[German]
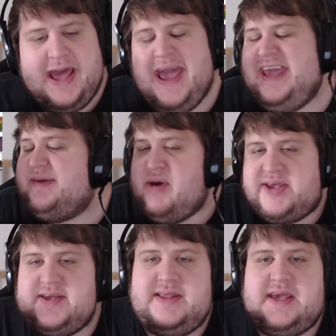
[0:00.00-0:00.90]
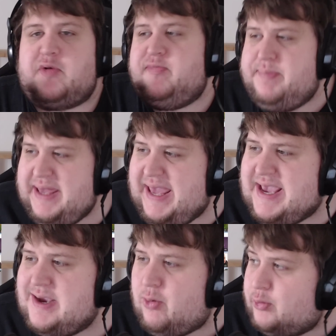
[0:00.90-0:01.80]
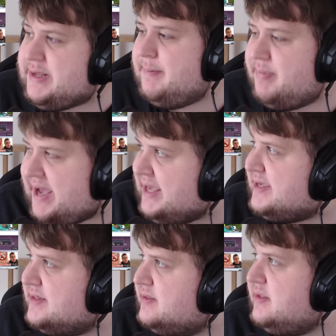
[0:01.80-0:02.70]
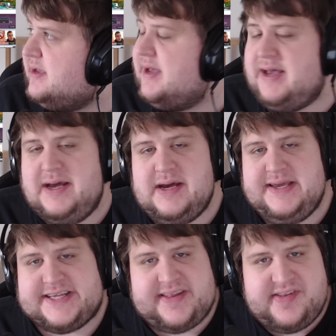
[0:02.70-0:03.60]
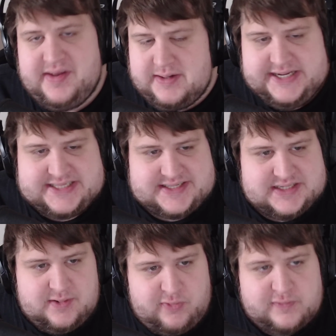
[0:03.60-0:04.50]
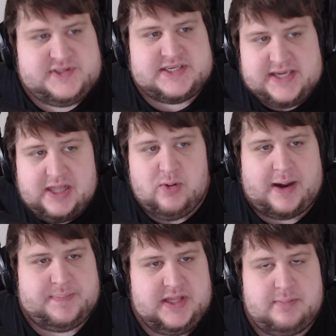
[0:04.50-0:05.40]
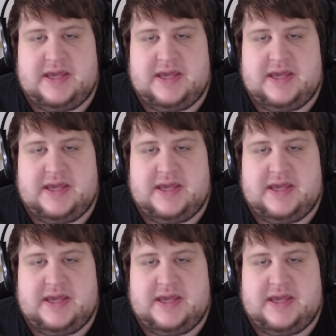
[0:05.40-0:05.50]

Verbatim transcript: ich möchte nicht auf Biegen oder Brechen äh, jetzt, jetzt äh, 50 Kilo abnehmen.